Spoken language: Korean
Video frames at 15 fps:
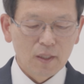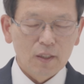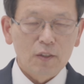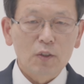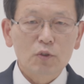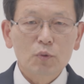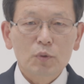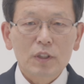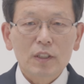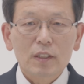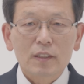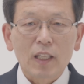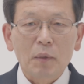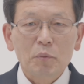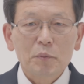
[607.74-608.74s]
그것은
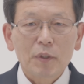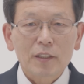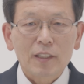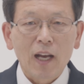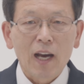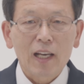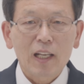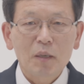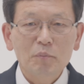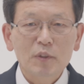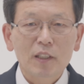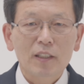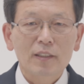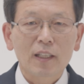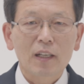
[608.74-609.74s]
우리 대부분의
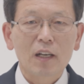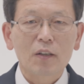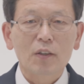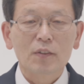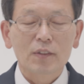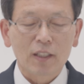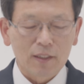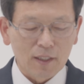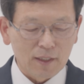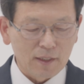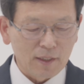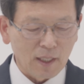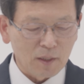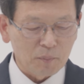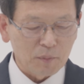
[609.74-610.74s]
사람들의 생각과는
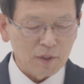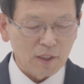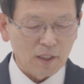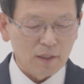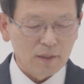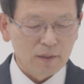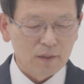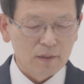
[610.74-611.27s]
대단히 다릅니다.